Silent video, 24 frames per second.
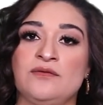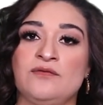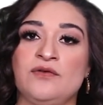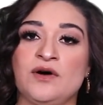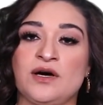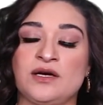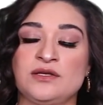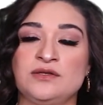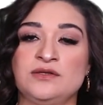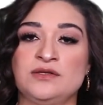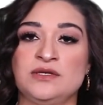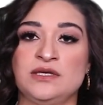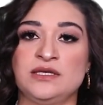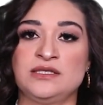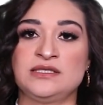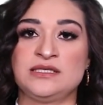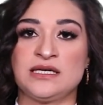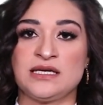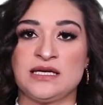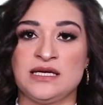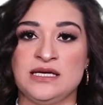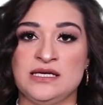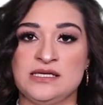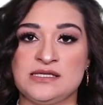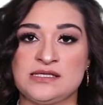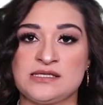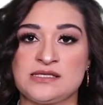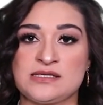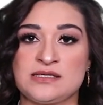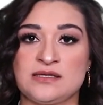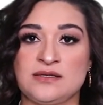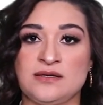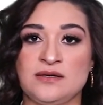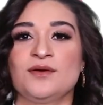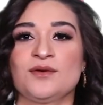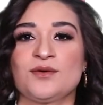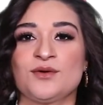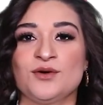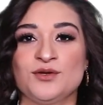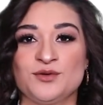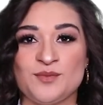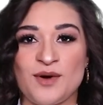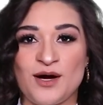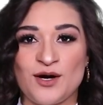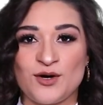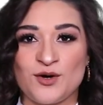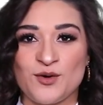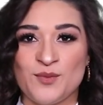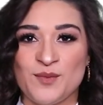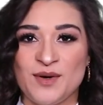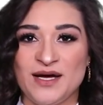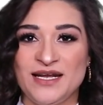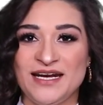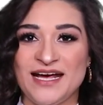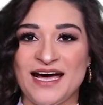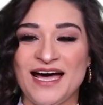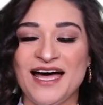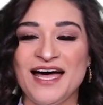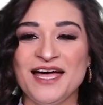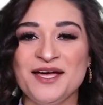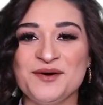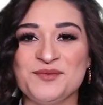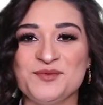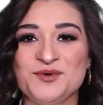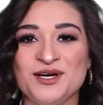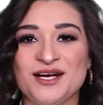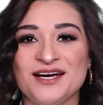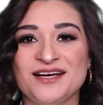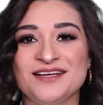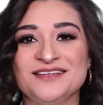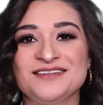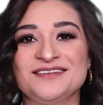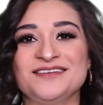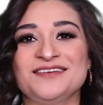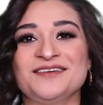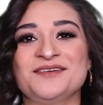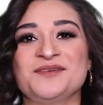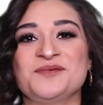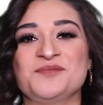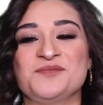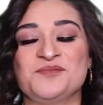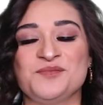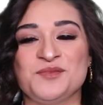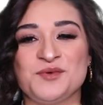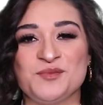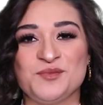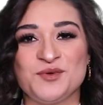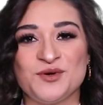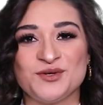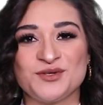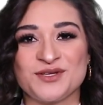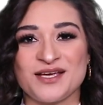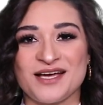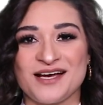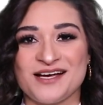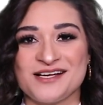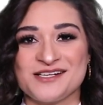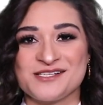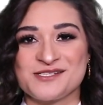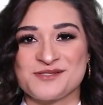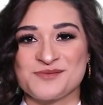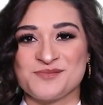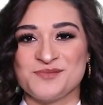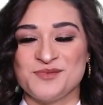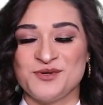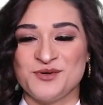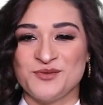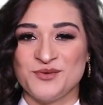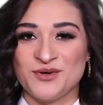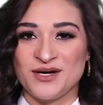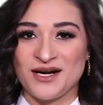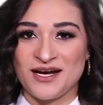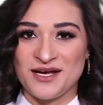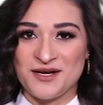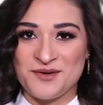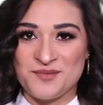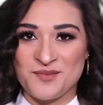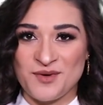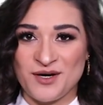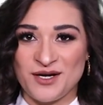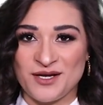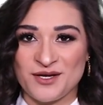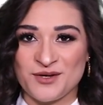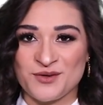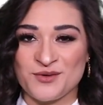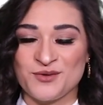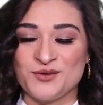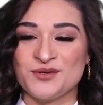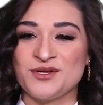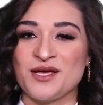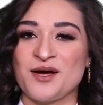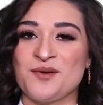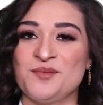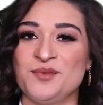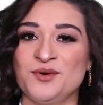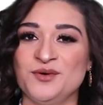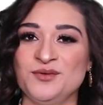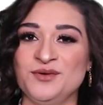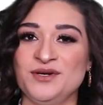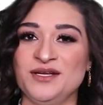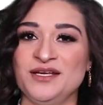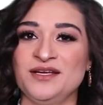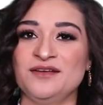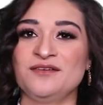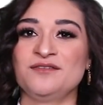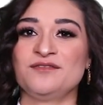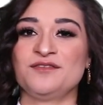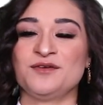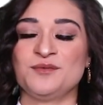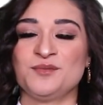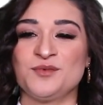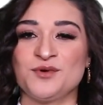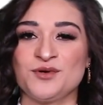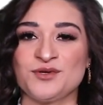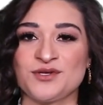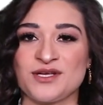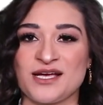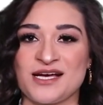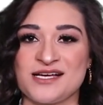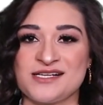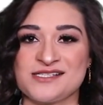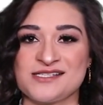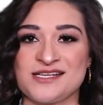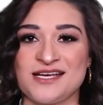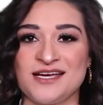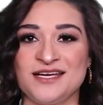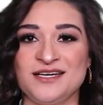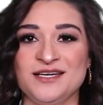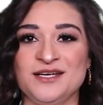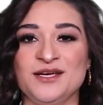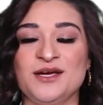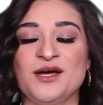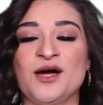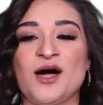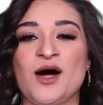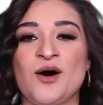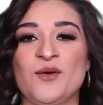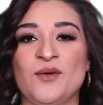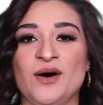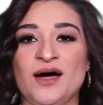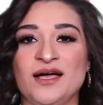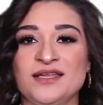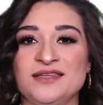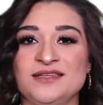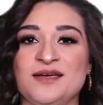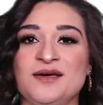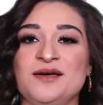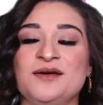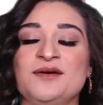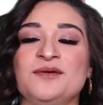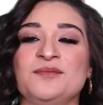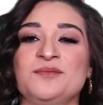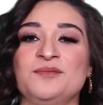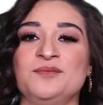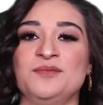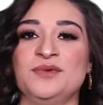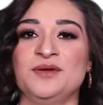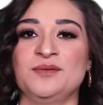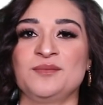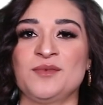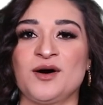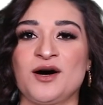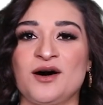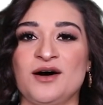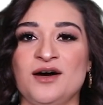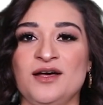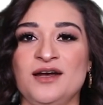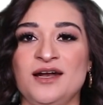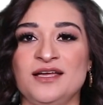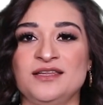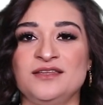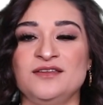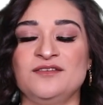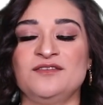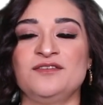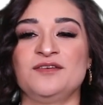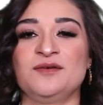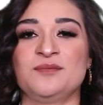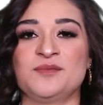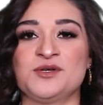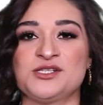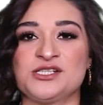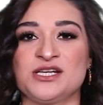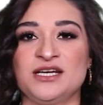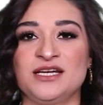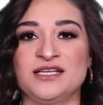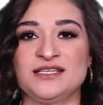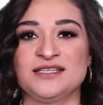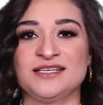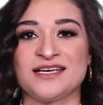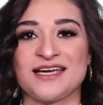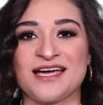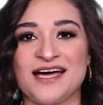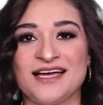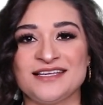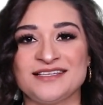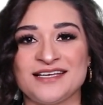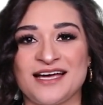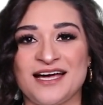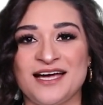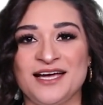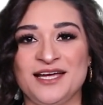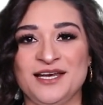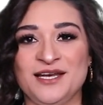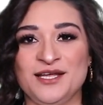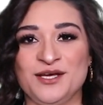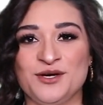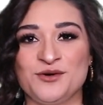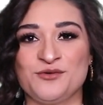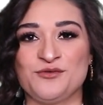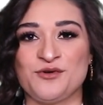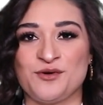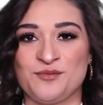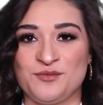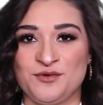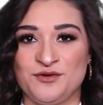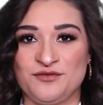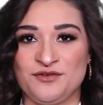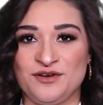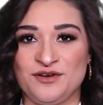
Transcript: فقد التركيز كنت معكم أنا آي مراد ببرودكاست من وراء المايك وتابعوني في برودكاست تاني أو حتى بمقالاتي في مجلة نكهات عائلية وفاميلي